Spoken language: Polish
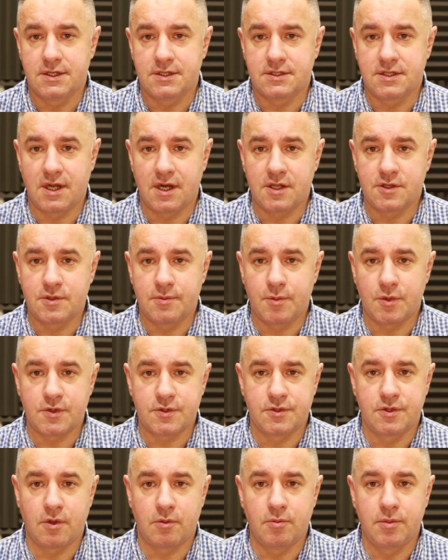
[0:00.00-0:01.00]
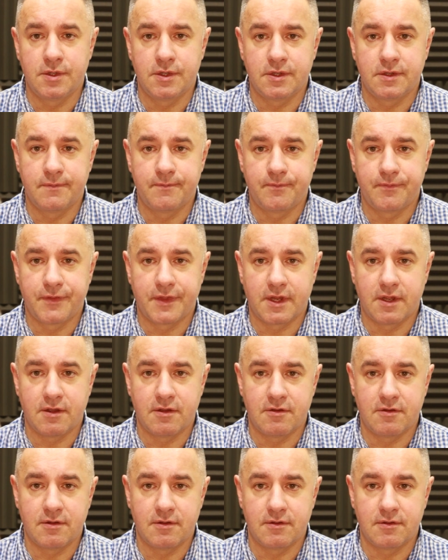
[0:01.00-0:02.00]
znalazłem ozdoby
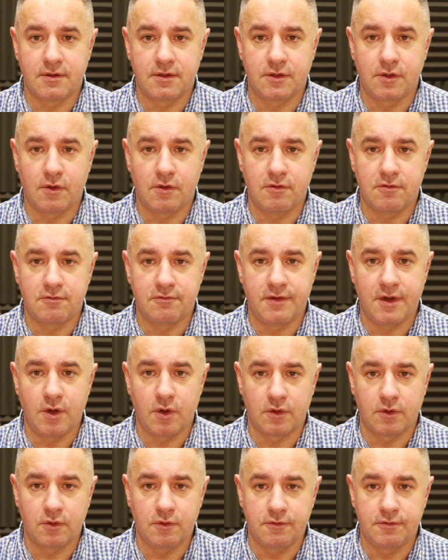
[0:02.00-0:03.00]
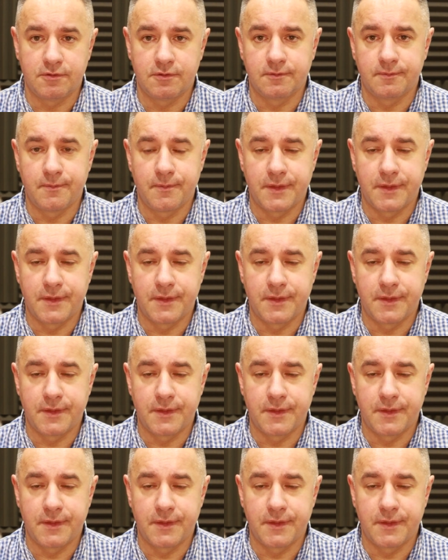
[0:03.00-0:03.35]
e, do welonów.